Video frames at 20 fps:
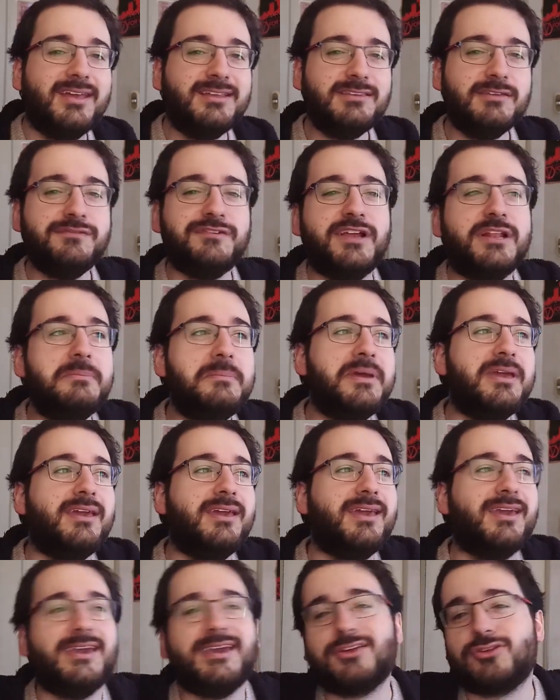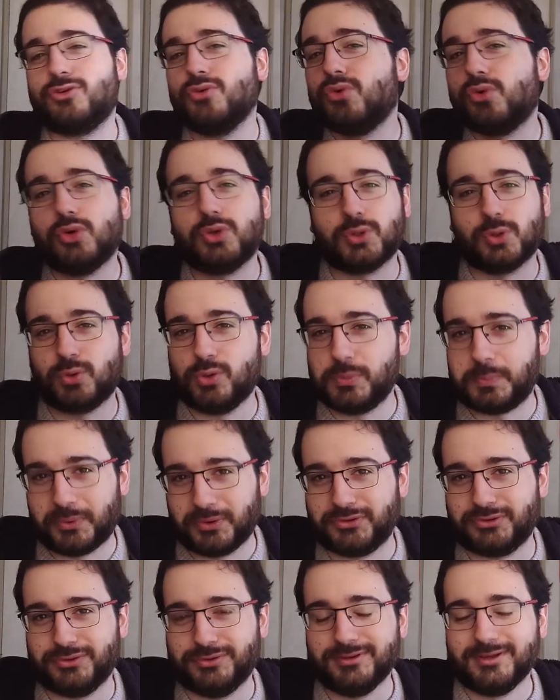Este filme es un gusto
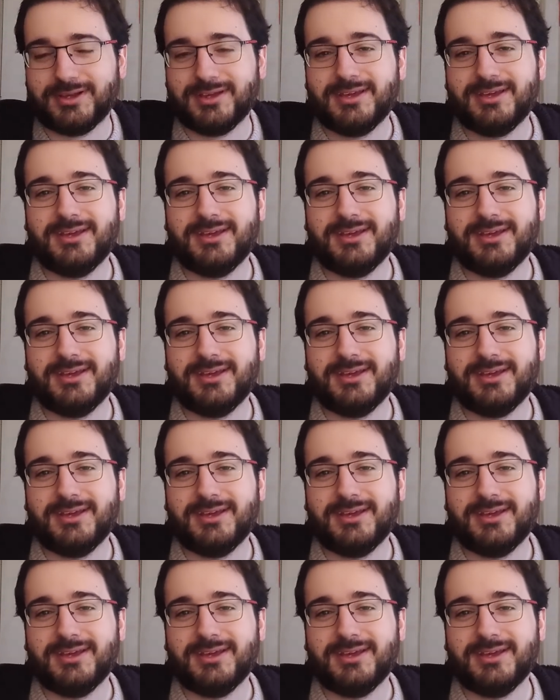culposo.